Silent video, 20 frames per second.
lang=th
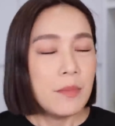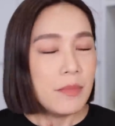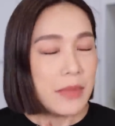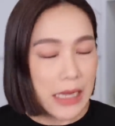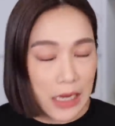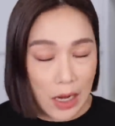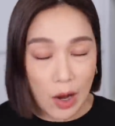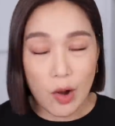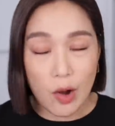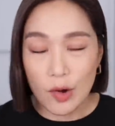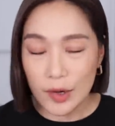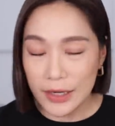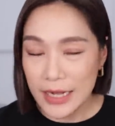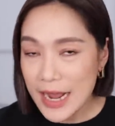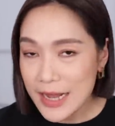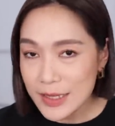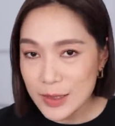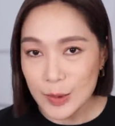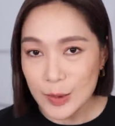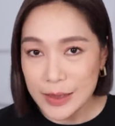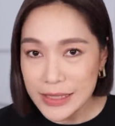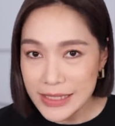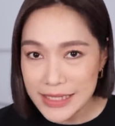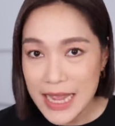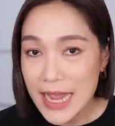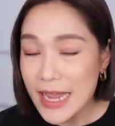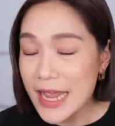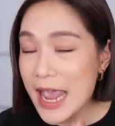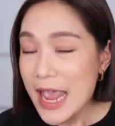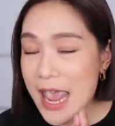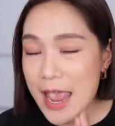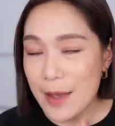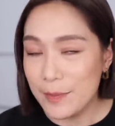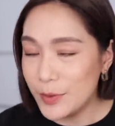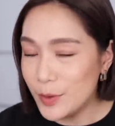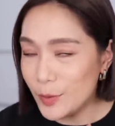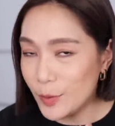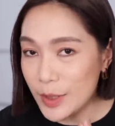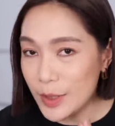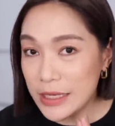มีของน่าสนใจแอบ
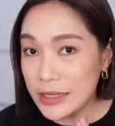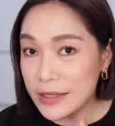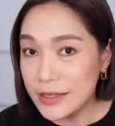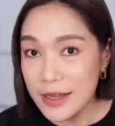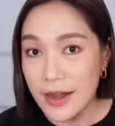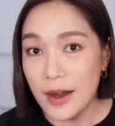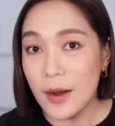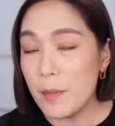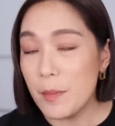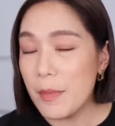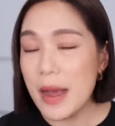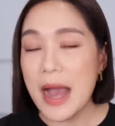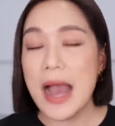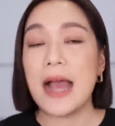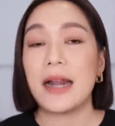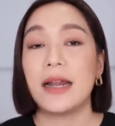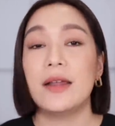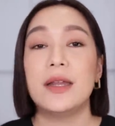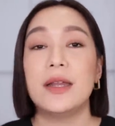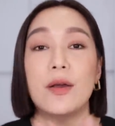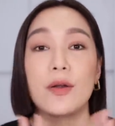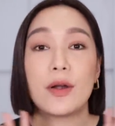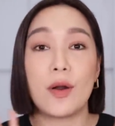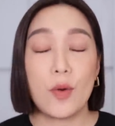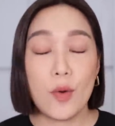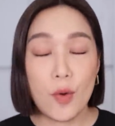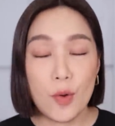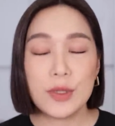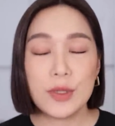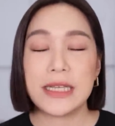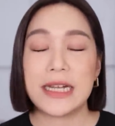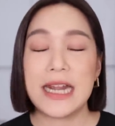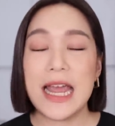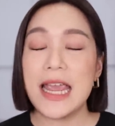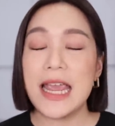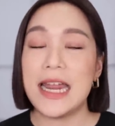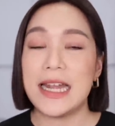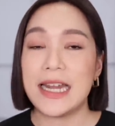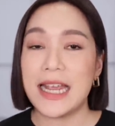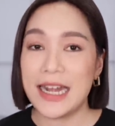อยู่อีกเยอะมากแล้วเดี๋ยวเราก็คงจะได้
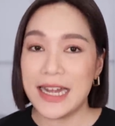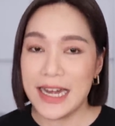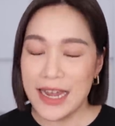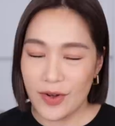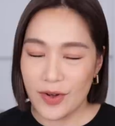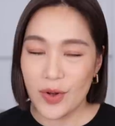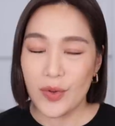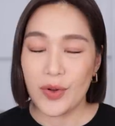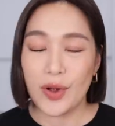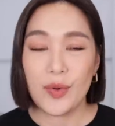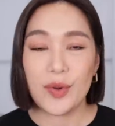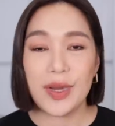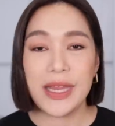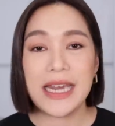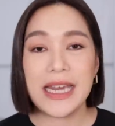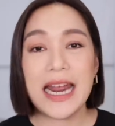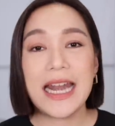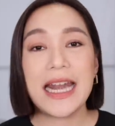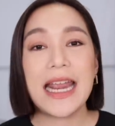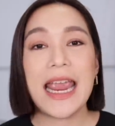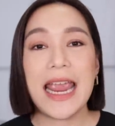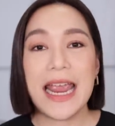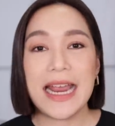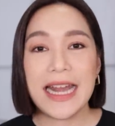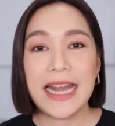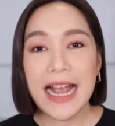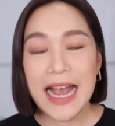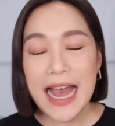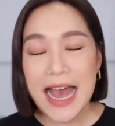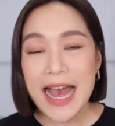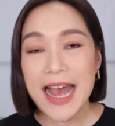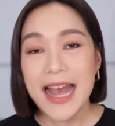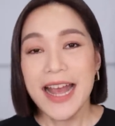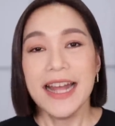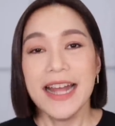เห็นกันในเร็วๆนี้นั่นเองนะคะ